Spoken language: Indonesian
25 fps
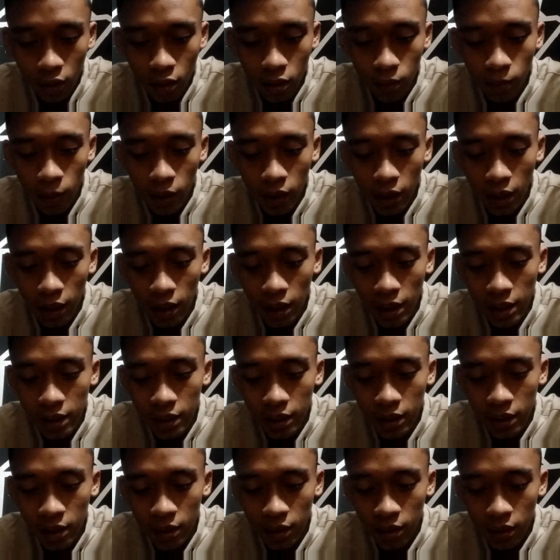Terus pada laga
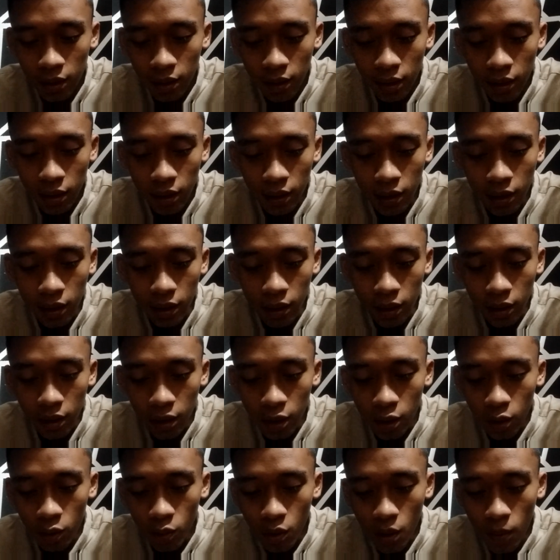ini
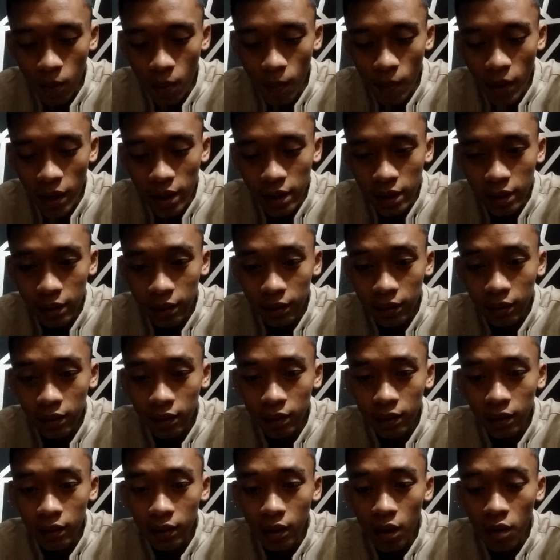dua pemain
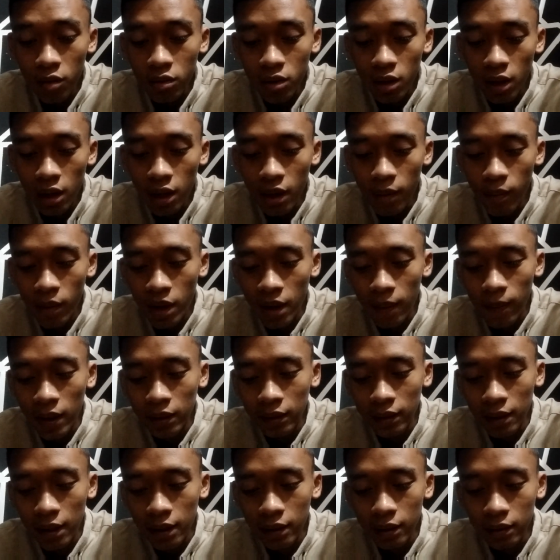Australia
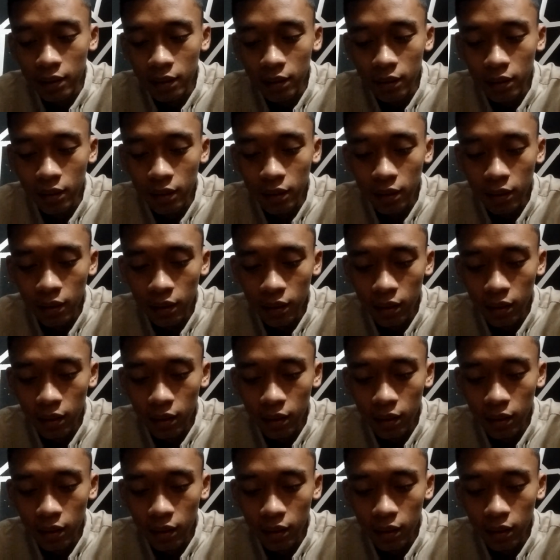mendapatkan